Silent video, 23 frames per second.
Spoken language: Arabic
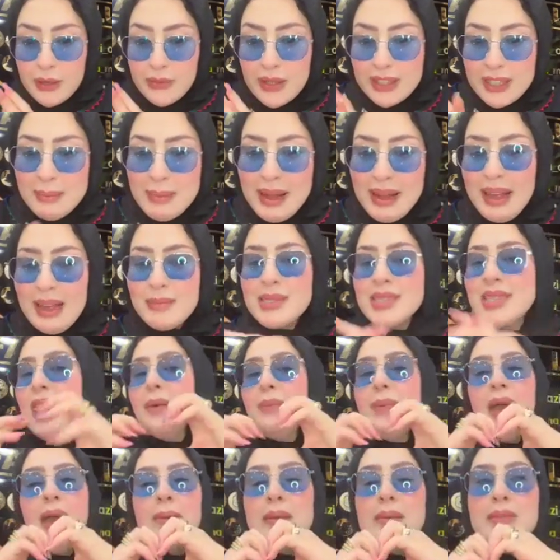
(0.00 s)
فاطمه رقم
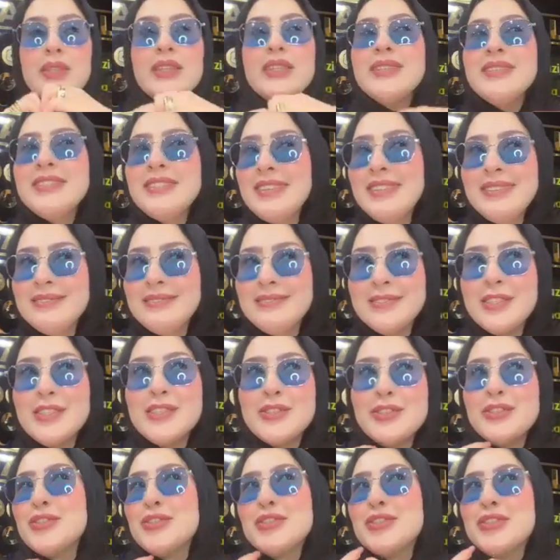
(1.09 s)
صعب حبيبتي انت
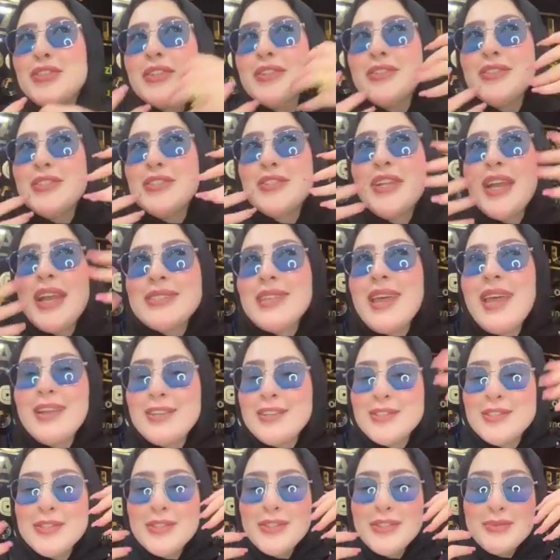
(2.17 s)
انت انت انت, انت الغزال
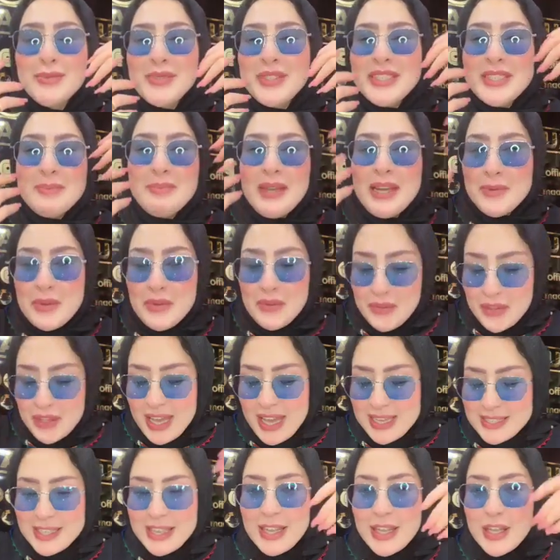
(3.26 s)
انت المتتبعين
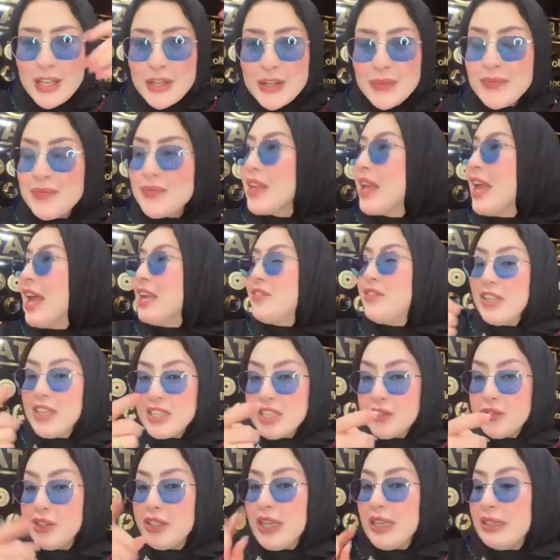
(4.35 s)
الوفيات على فكره
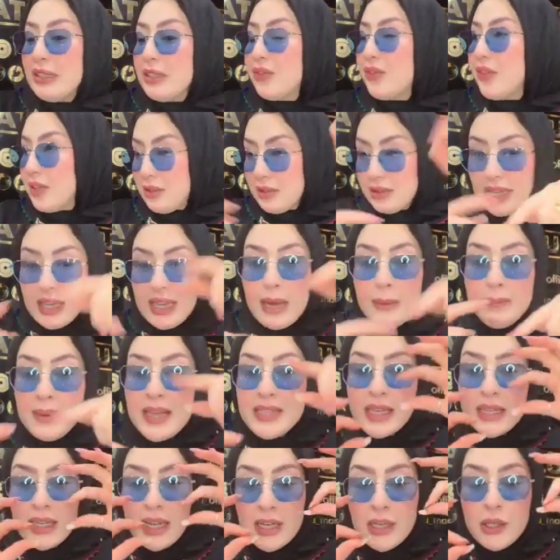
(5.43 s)
تليفوني عادي طفى دغيا
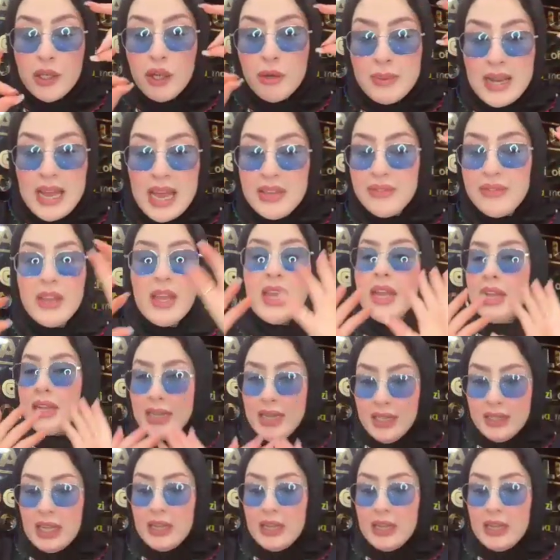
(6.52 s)
البنات غنخلي لكم لايف اللي